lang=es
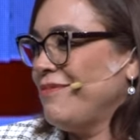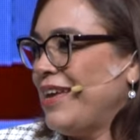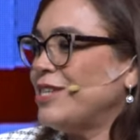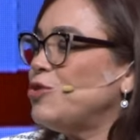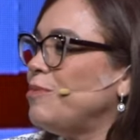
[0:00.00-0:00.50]

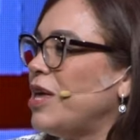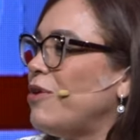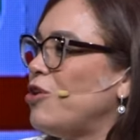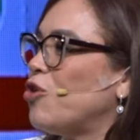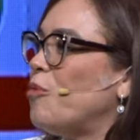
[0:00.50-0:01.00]
Es un miedo
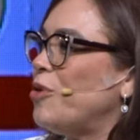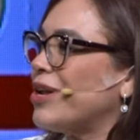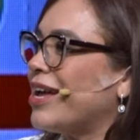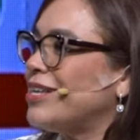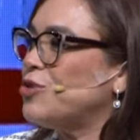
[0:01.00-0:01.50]
a no comer
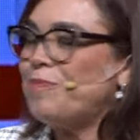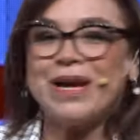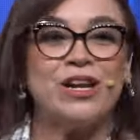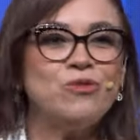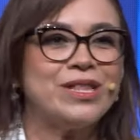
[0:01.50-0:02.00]
queso
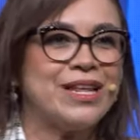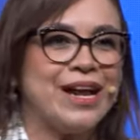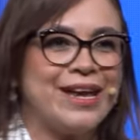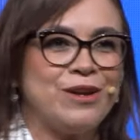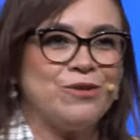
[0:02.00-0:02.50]
para no
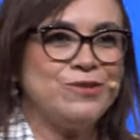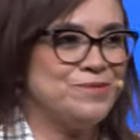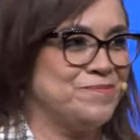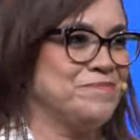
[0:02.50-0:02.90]
atraerlos.